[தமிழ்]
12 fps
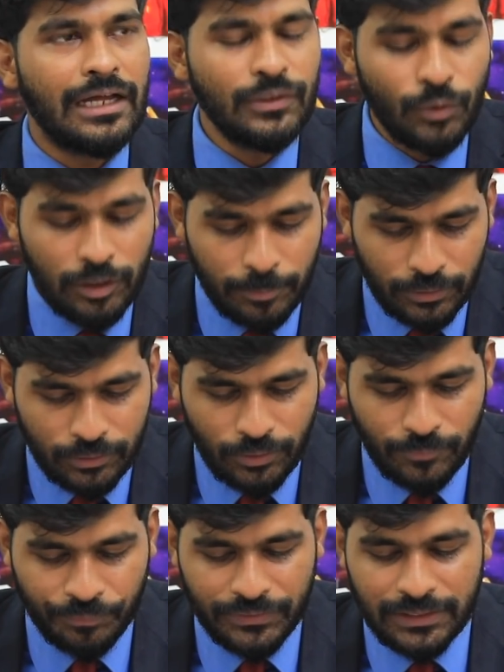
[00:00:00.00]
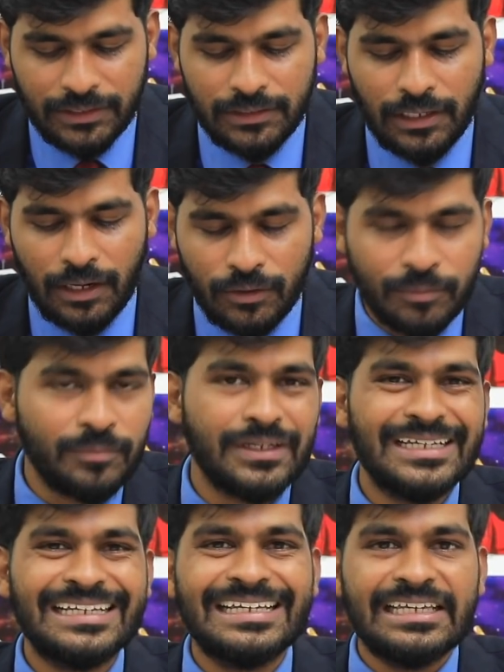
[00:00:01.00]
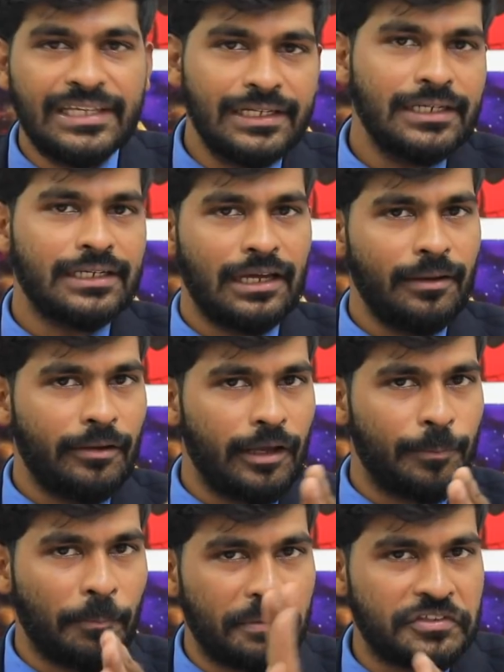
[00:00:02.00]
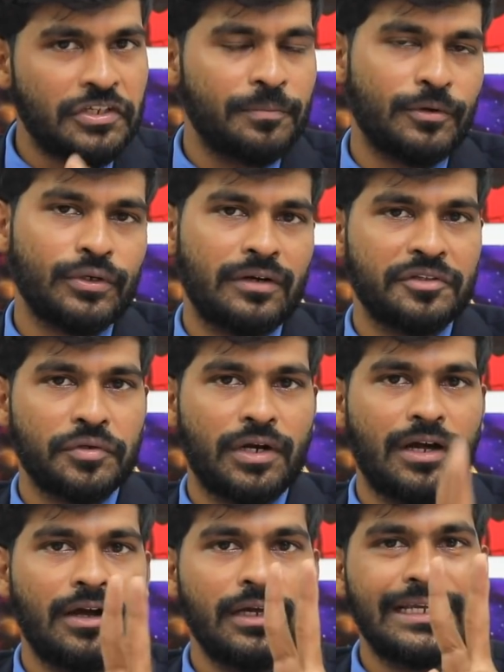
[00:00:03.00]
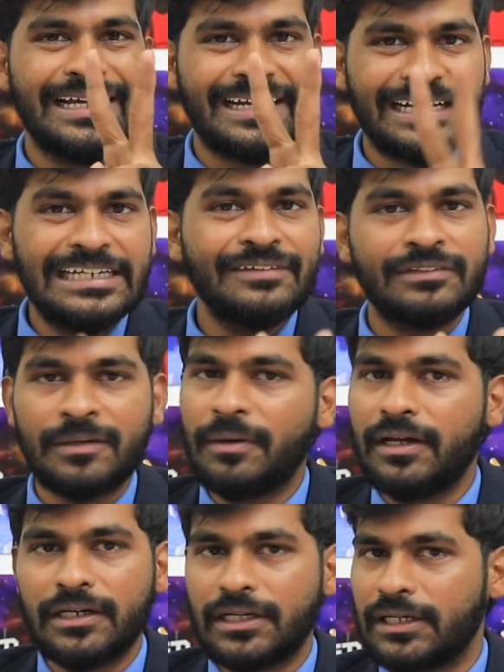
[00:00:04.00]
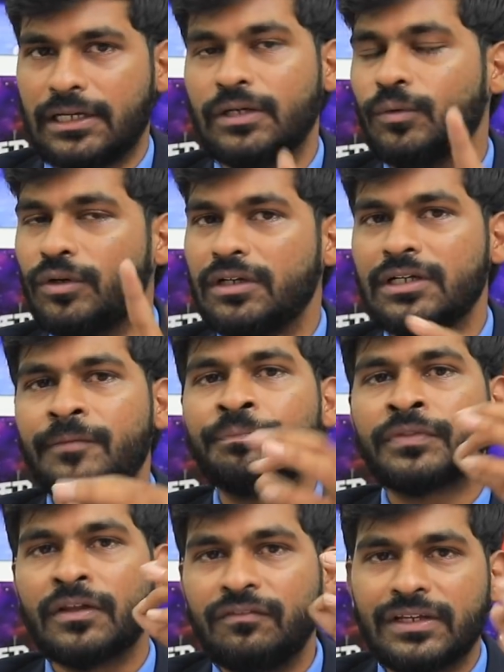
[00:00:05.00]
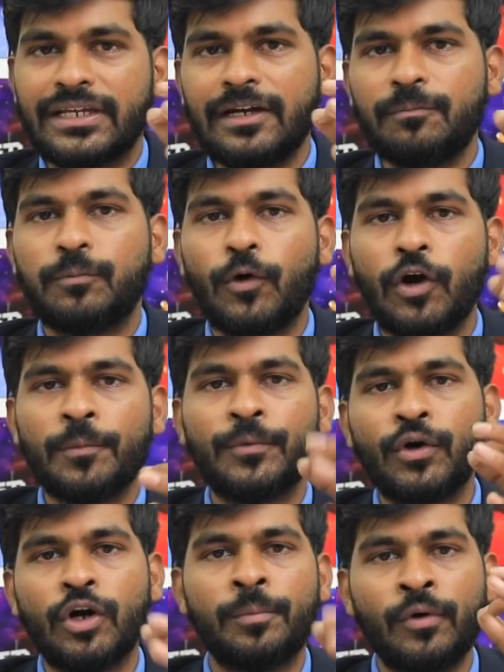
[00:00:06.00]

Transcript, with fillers: அது ஒரு பக்கம் இருந்தாலும் இங்கே இப்போ பிச் ரிப்போர்ட்டுகளை வந்துட்டோன்னா இங்கே ரெண்டு விதமாக இருக்குங்க ஒன்று விக்கெட் போக போக